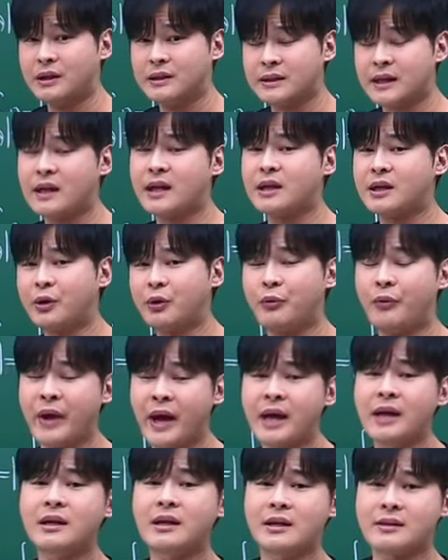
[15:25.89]
제가 이걸
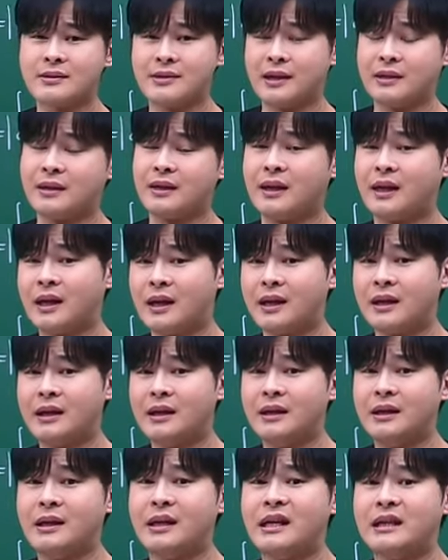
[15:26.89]
왜 알겠어, 얘들아.
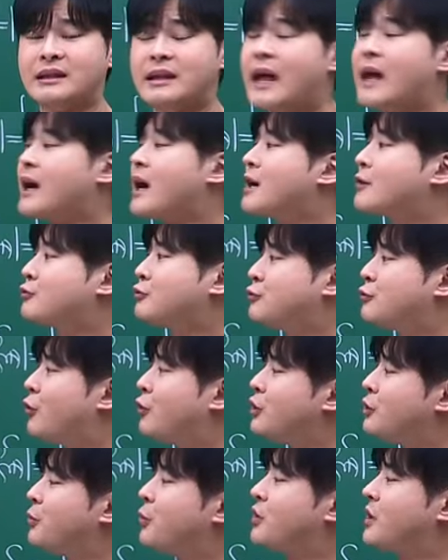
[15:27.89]
내가
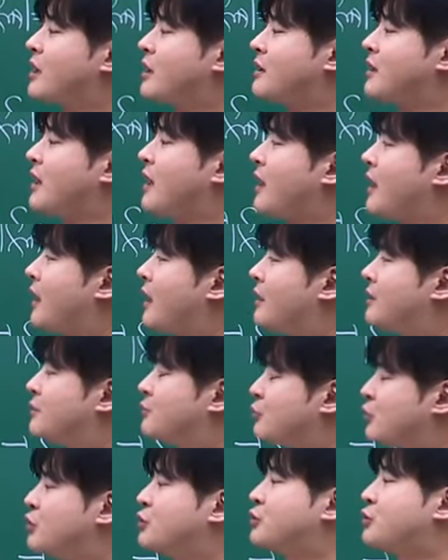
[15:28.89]
국어를 못할 때,
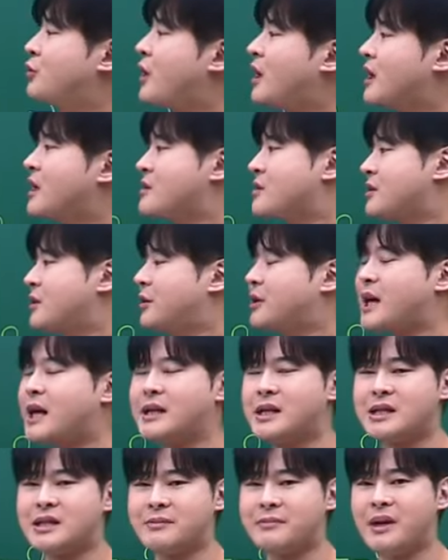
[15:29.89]
물론 수학에선 이렇게
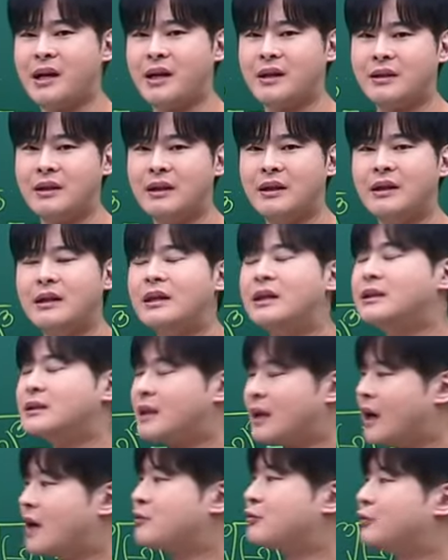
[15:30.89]
안 했지만,
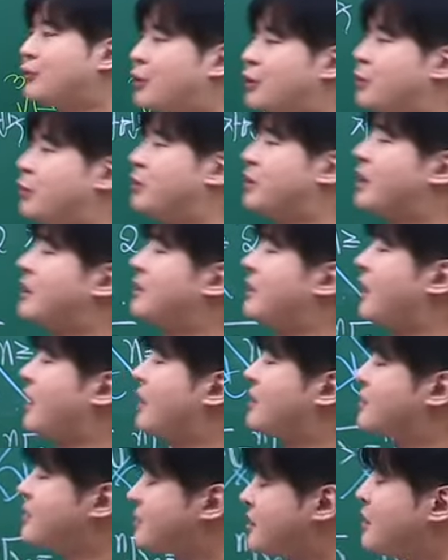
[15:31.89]
제가 국어를 못할
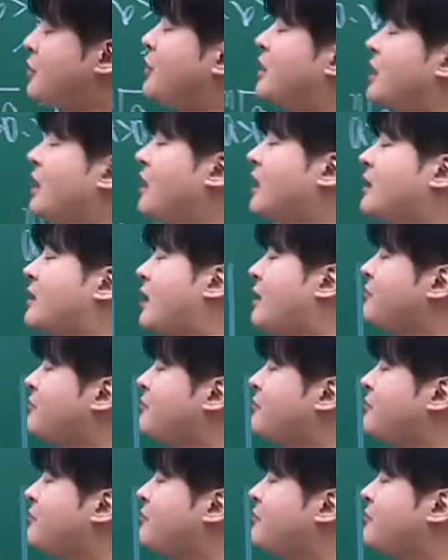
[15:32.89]
때 실제로 이랬기